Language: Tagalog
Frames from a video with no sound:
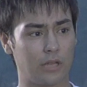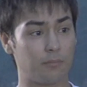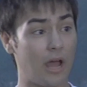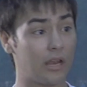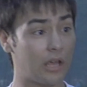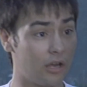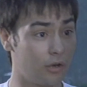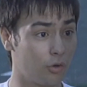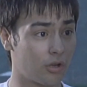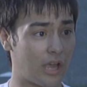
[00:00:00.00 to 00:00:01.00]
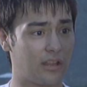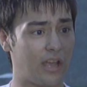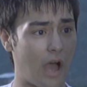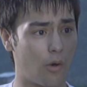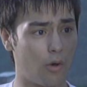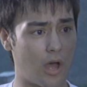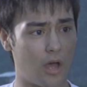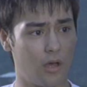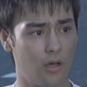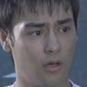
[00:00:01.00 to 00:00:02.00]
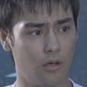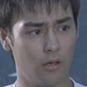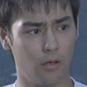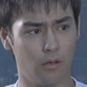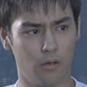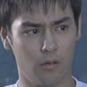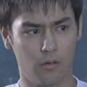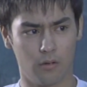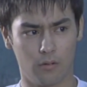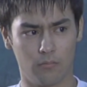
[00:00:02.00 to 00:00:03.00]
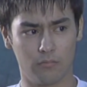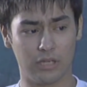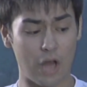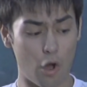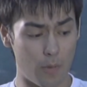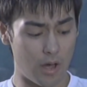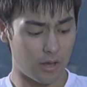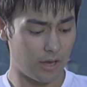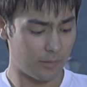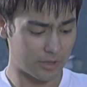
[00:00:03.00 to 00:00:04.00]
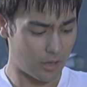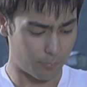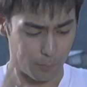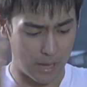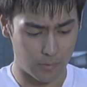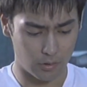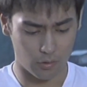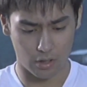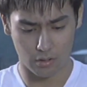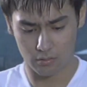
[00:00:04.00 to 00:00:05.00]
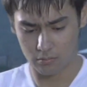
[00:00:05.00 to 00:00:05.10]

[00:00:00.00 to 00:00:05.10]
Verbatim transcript: At mahal ka rin nun kahit gago ka. Hindi na ako makakialam sa problema niya, ah.